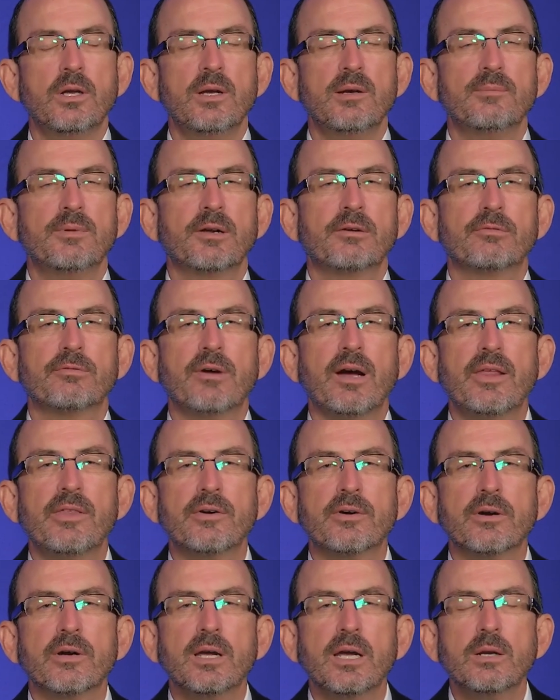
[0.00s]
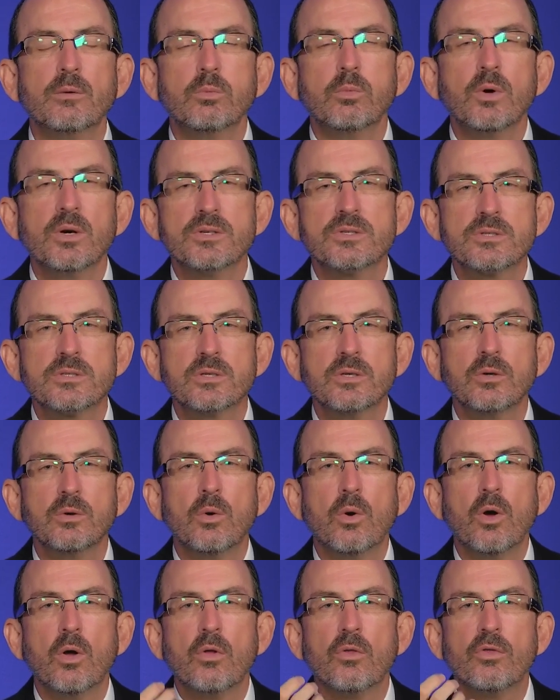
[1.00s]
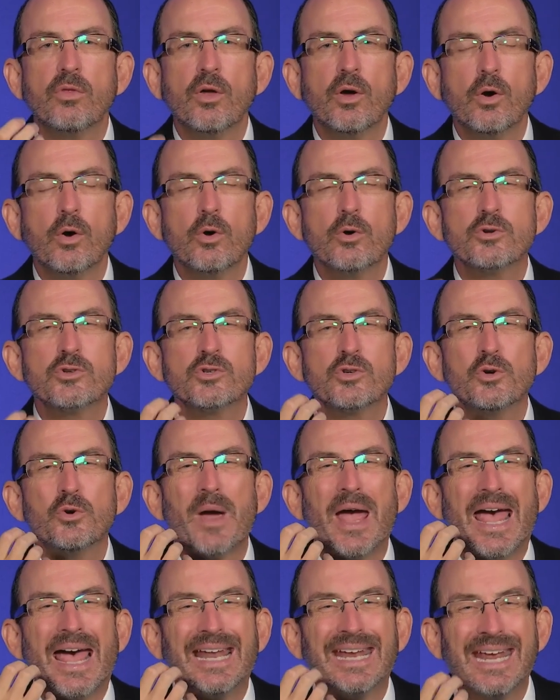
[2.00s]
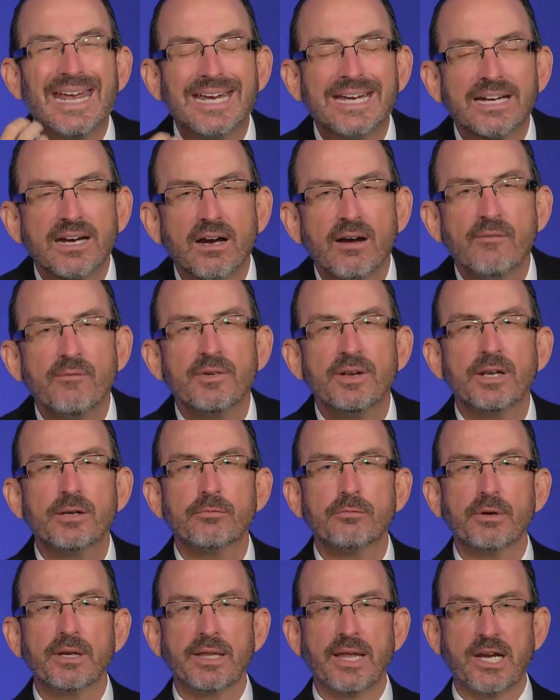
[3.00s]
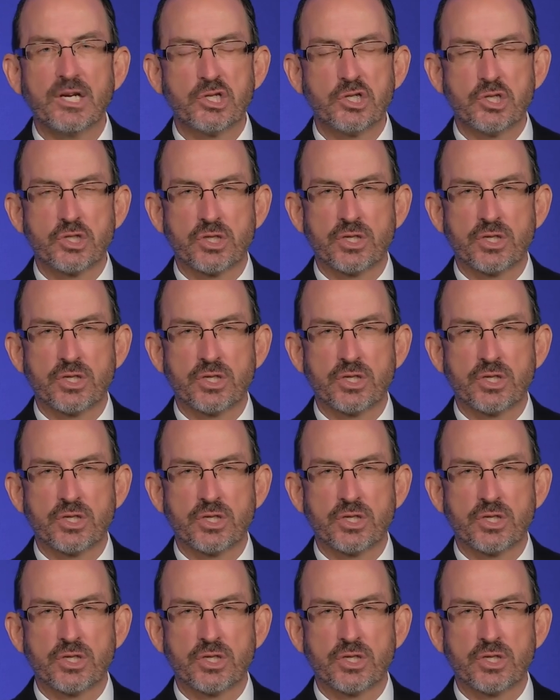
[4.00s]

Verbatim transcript: sino que eran para aquellos que tenían una relación de pacto con Dios.